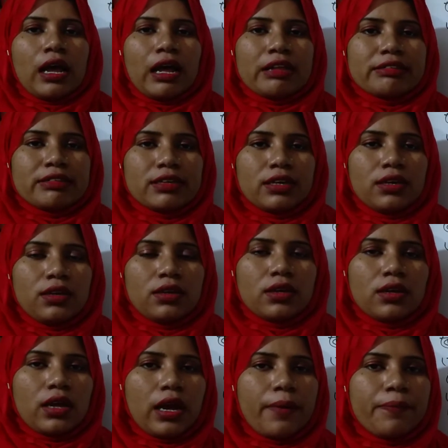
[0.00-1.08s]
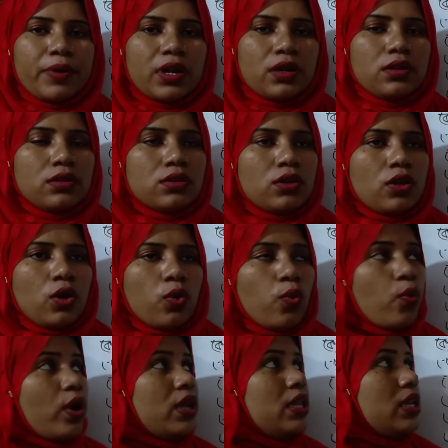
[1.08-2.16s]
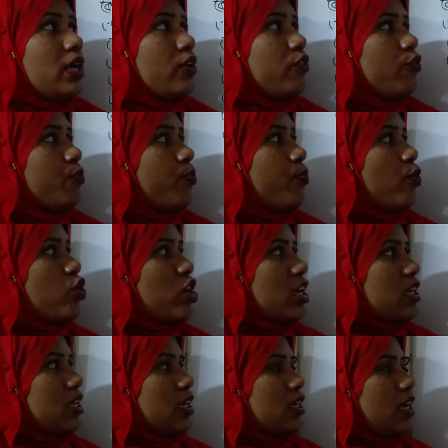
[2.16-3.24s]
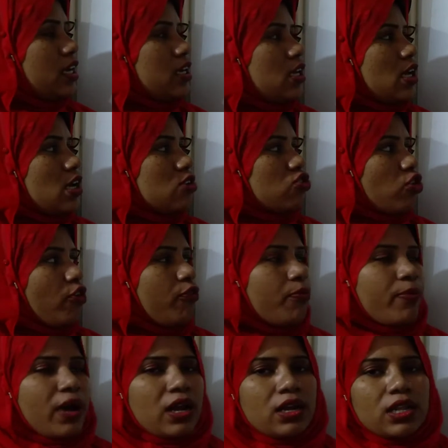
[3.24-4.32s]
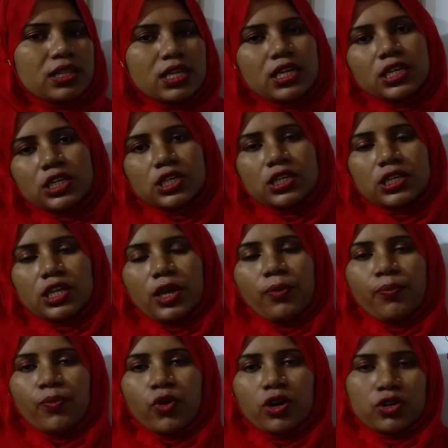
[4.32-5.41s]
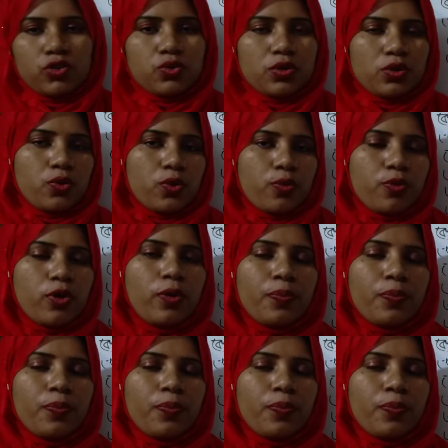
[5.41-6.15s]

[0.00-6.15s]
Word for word: আজকে আমরা ওয়াইল্ড লাইফ প্রোটেক্টেড এরিয়াস অফ বাংলাদেশ নিয়ে পড়াশোনা করব